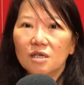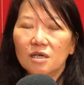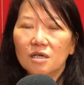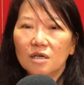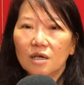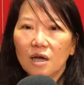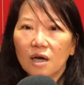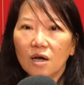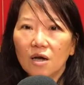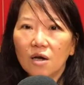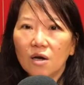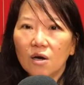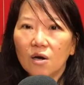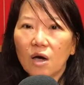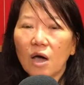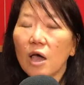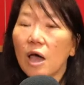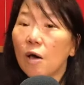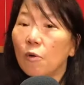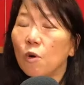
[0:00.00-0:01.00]
然后，
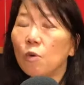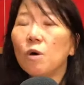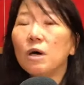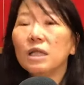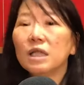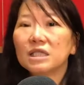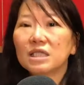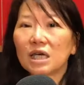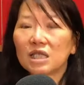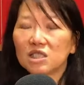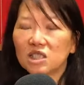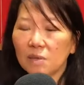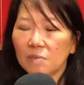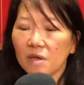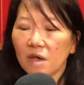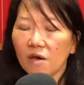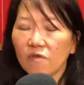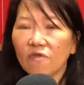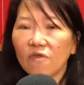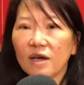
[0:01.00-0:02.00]
哎，我忘了讲，前
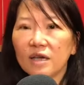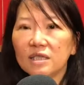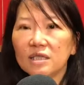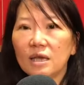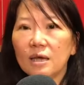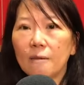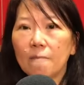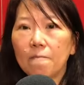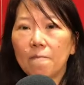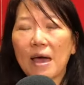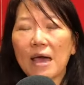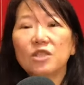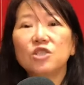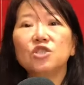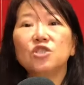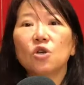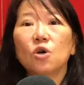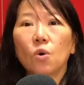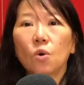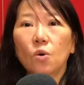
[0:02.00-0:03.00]
面要放一点白
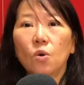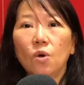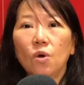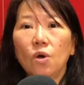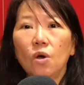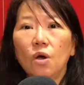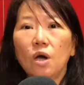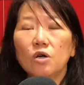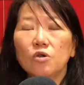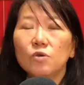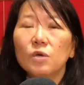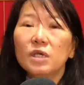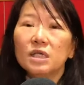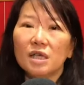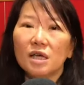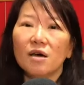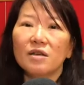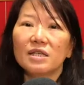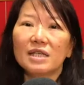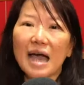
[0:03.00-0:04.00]
酒，嗯，如果你
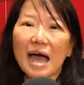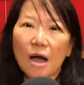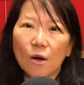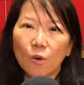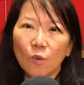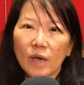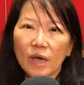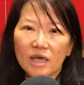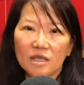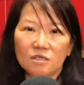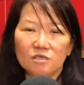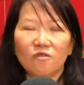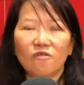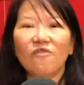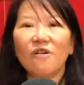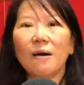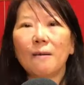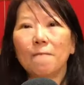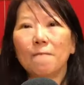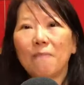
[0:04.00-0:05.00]
要洋味，你就
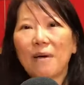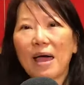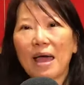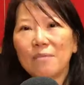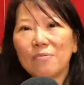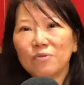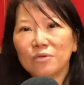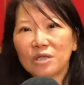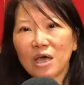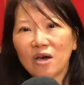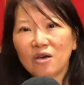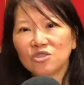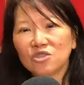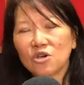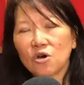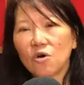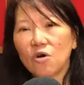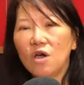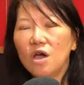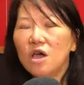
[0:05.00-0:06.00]
放白葡萄
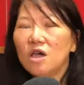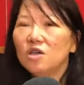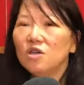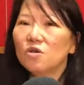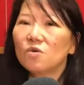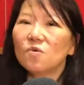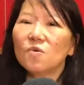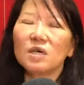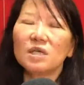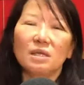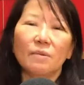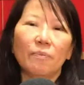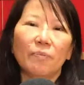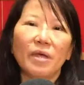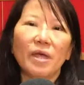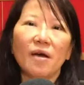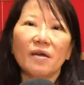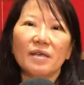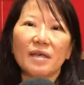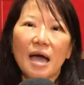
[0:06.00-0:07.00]
酒；如果你不
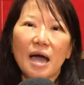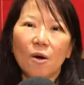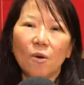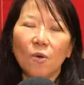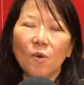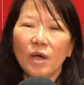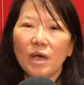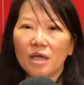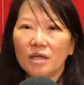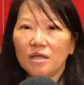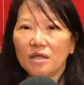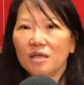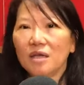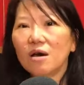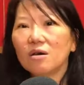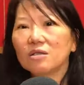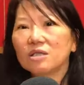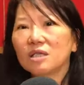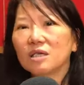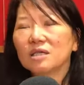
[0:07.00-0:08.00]
要洋味，你
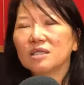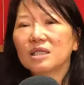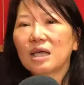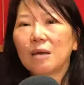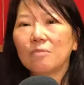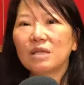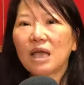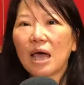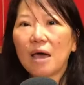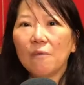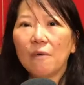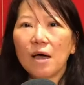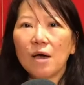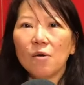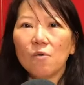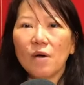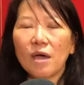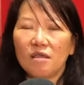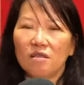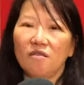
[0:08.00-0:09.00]
要这个咱台
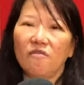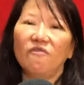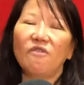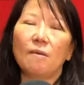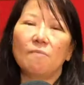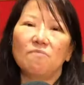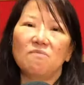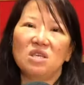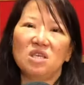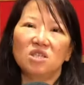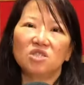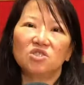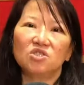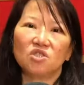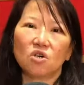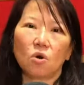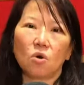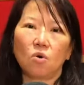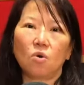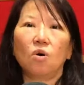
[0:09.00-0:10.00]
湾味，你放米
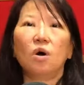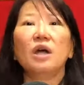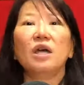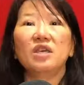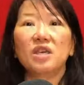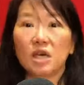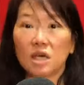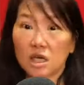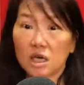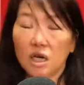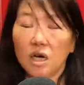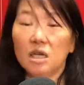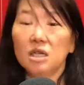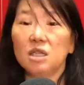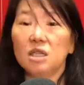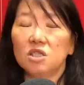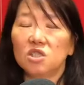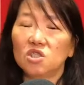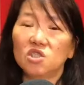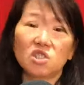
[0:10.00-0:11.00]
酒，也可
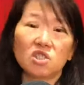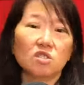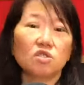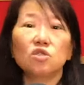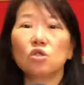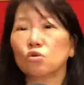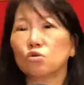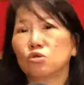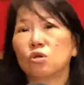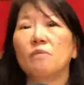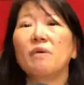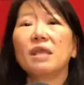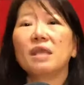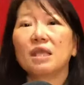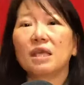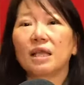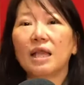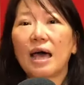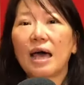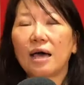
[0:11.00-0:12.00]
以清酒，随便
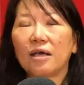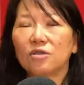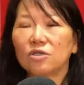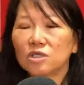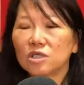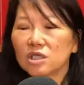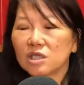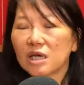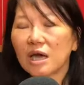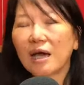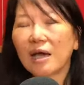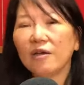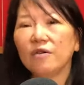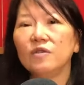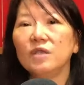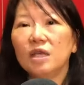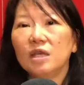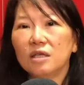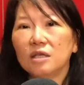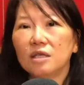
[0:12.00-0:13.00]
你啦，就是让它有
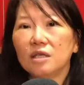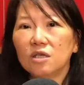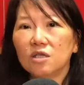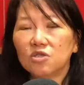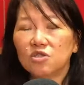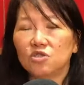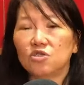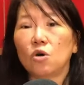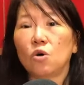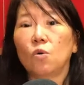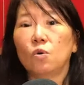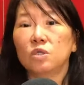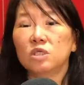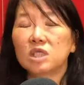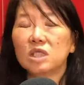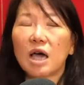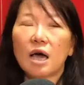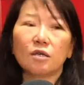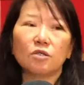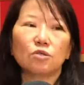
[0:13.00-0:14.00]
点这个酒
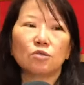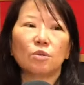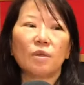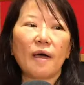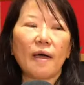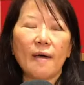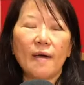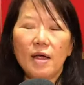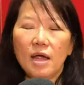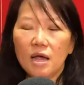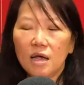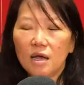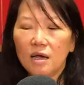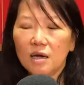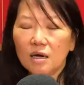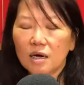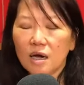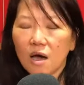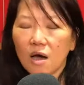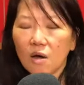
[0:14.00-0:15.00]
香出来，
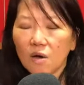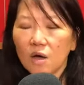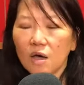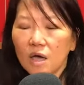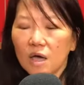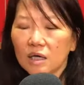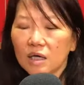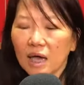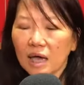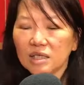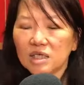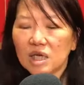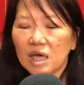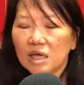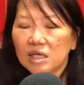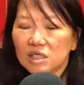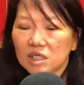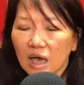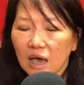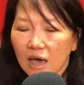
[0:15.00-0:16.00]
然后盖起来
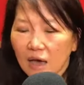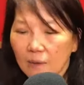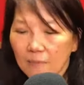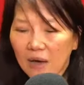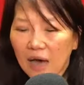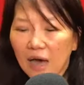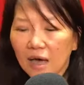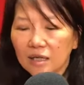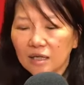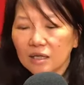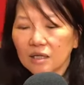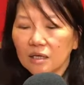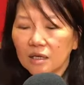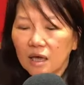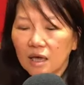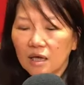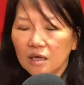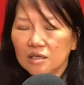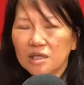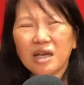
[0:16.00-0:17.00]
一下，马上，
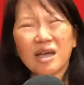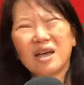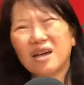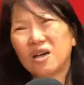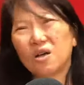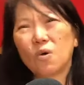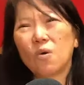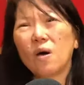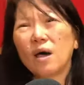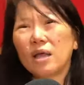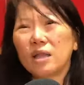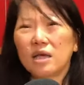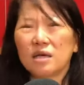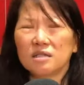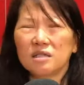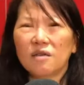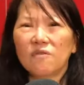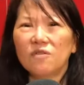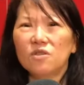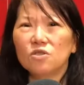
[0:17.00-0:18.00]
哎，大概很快两
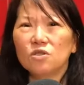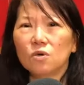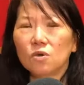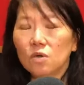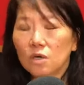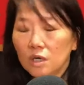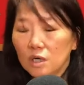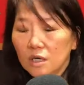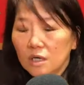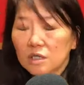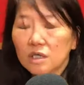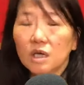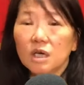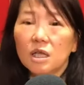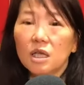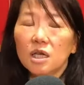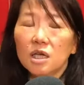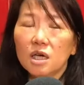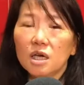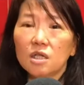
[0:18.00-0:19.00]
三分钟，蛤
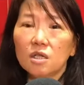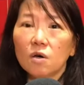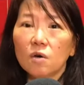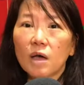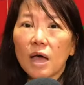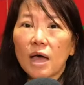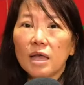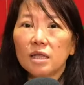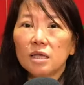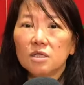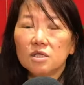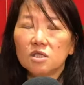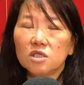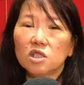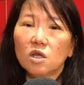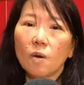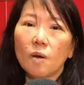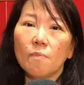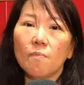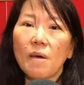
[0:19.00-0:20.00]
蜊壳都开了，你
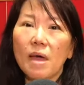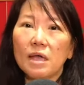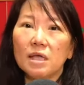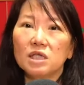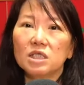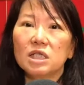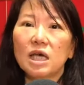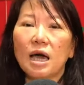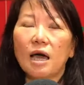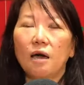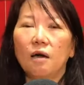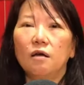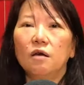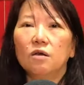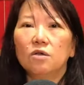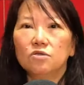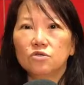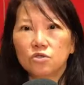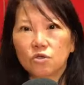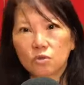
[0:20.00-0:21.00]
稍微拌一下。
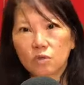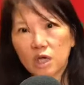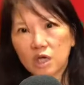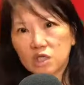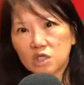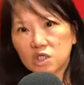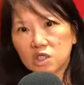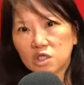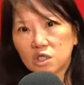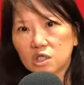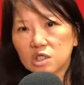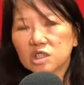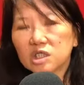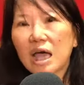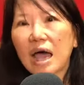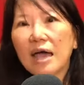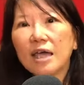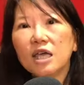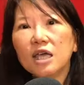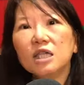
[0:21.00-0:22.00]
就可以起，
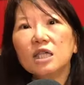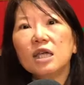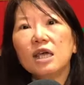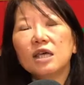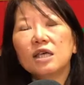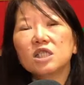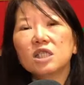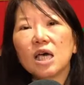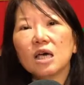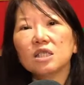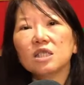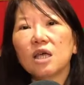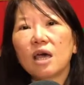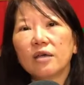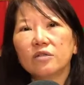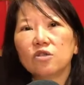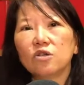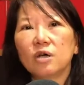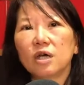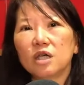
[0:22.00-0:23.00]
撒一点香
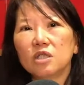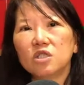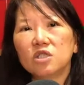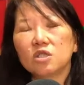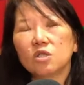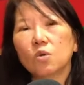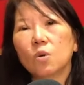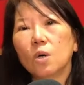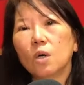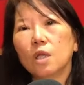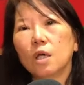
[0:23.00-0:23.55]
菜就可以起锅了。